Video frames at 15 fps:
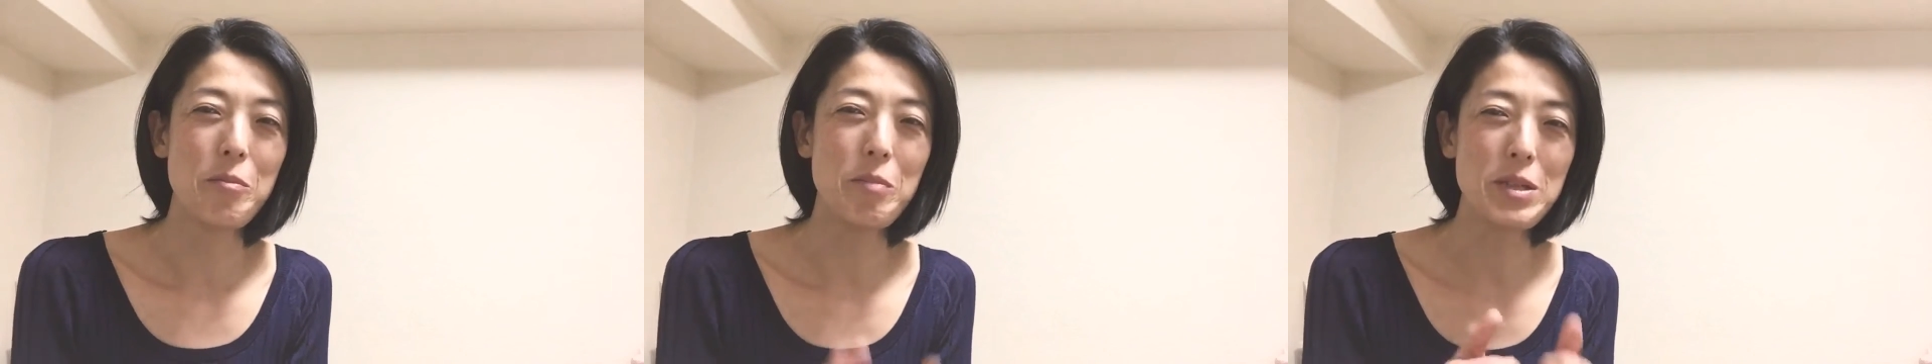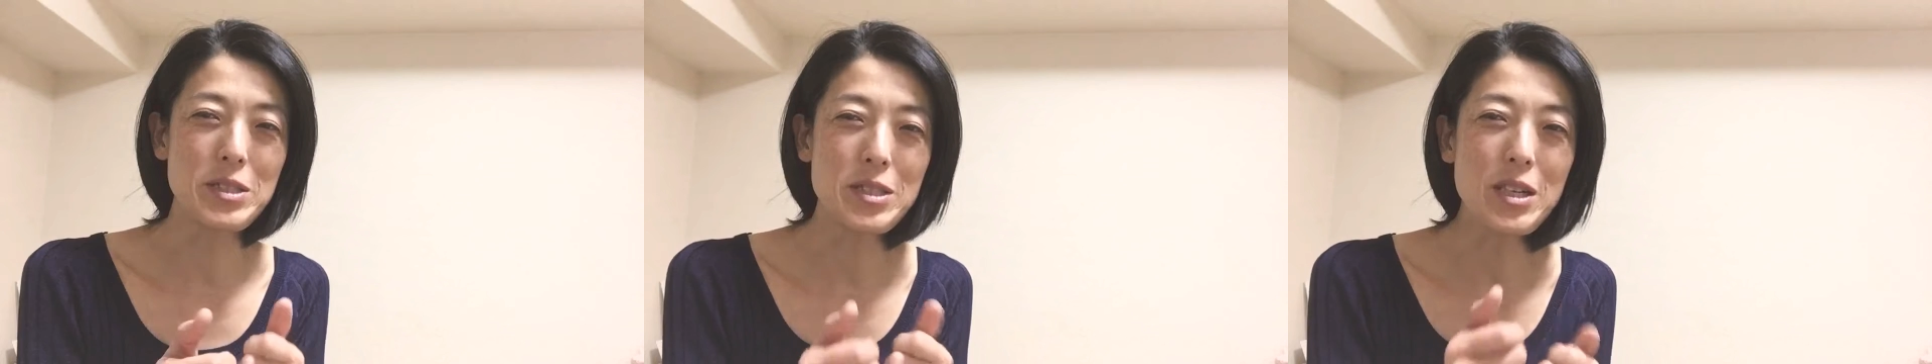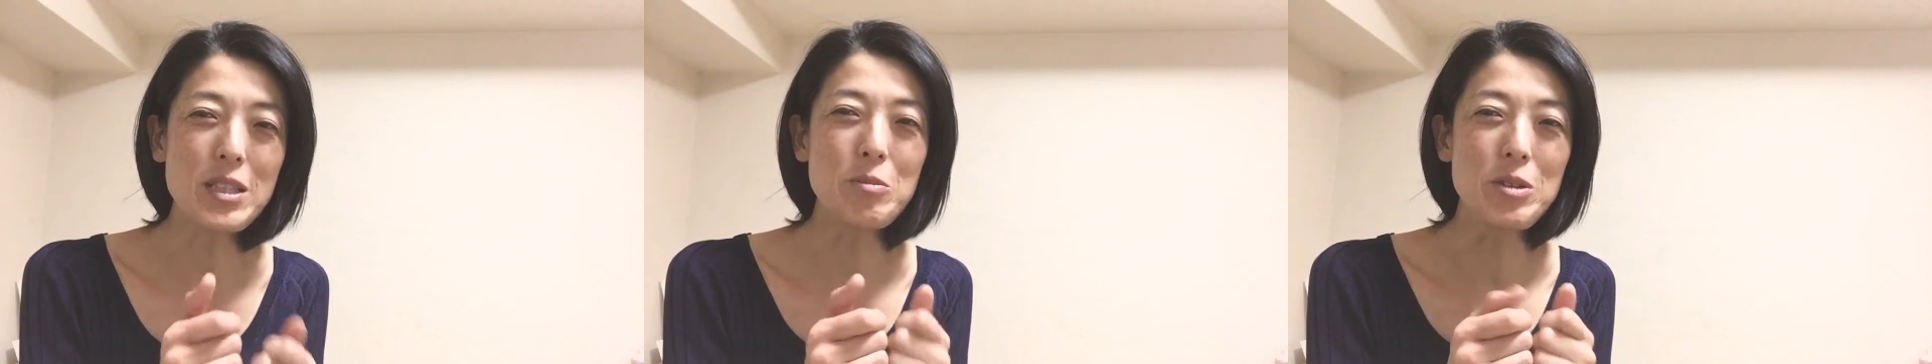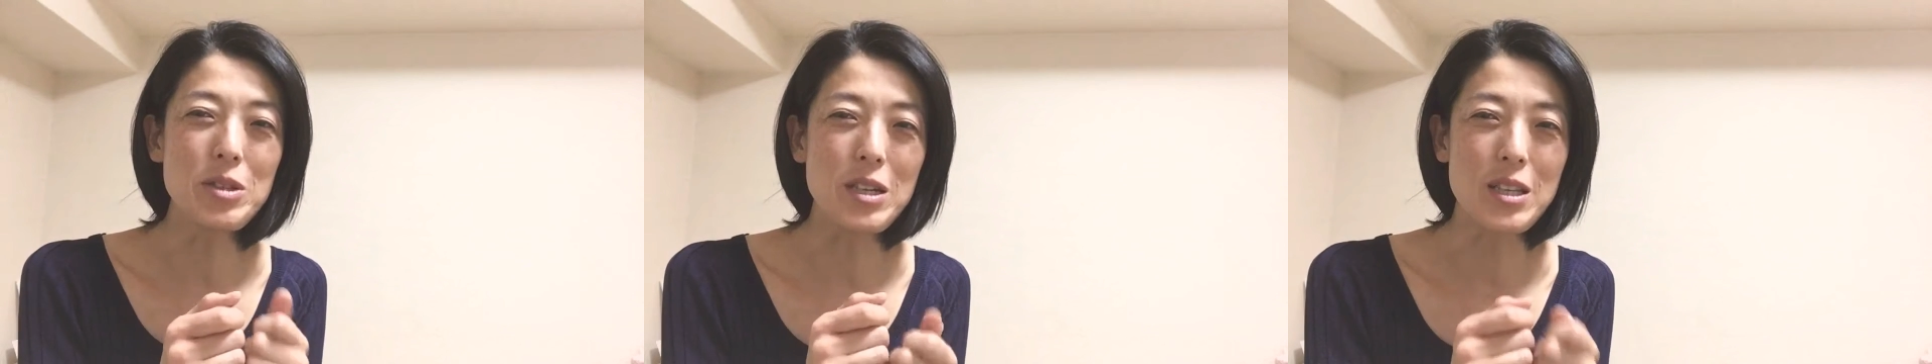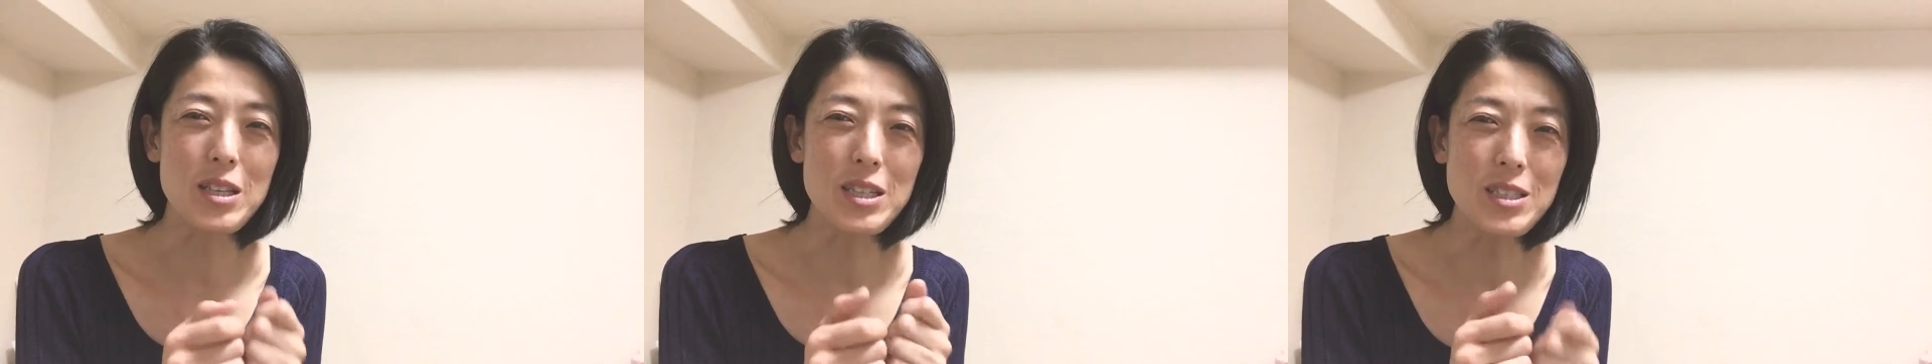間違えてもいい
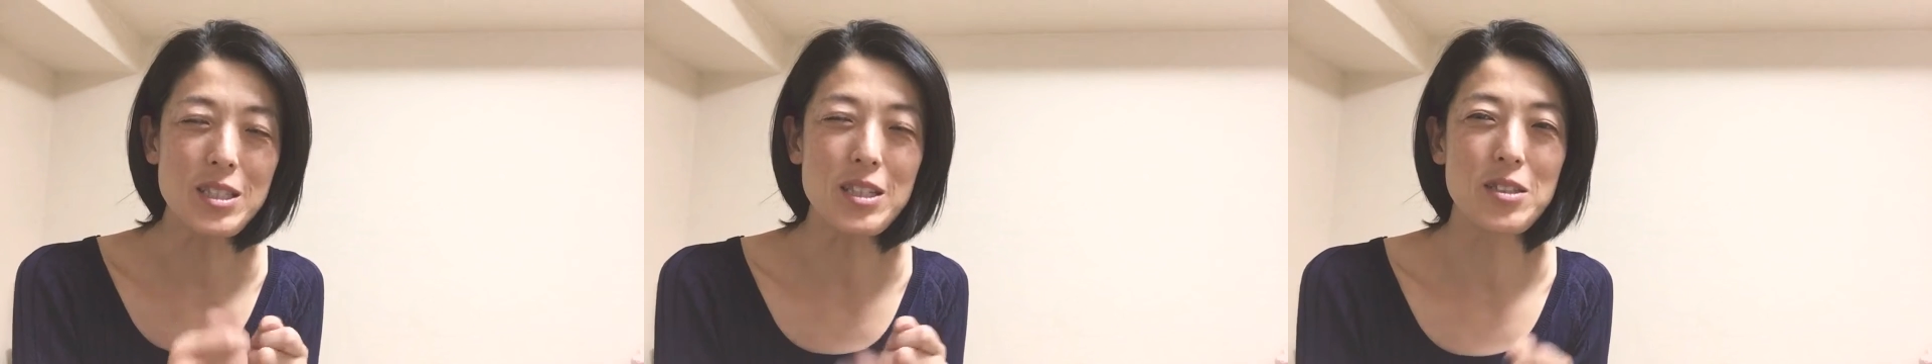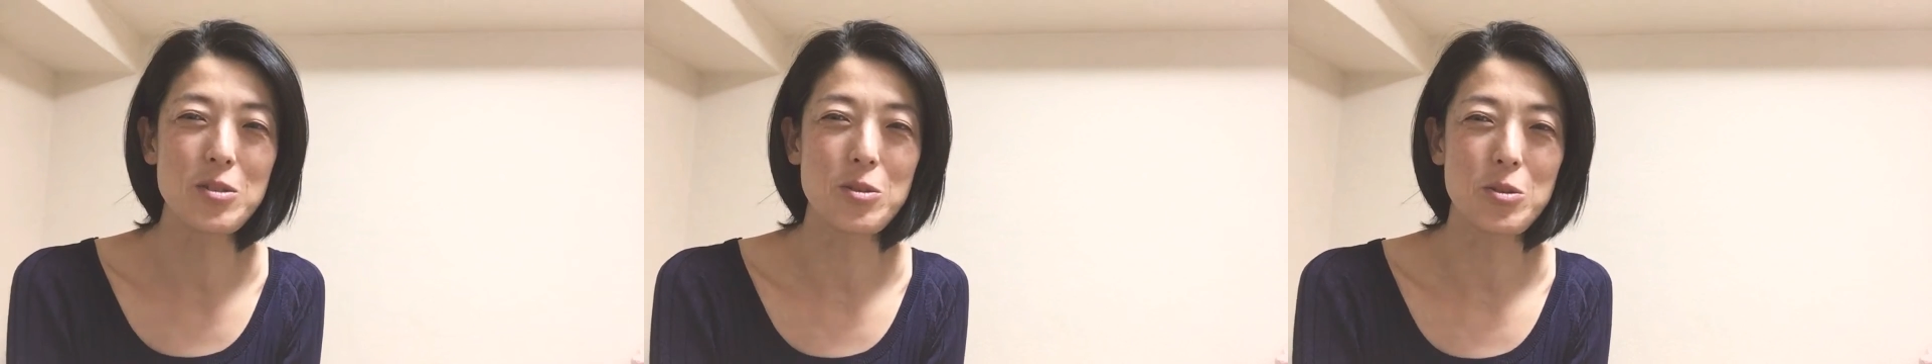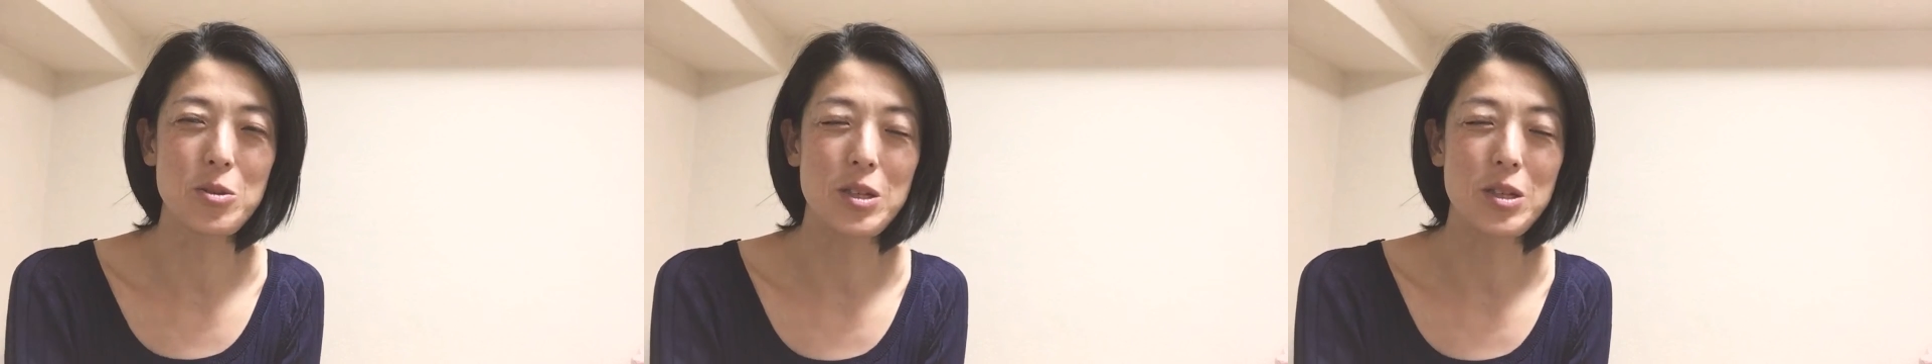から出したいっていうこ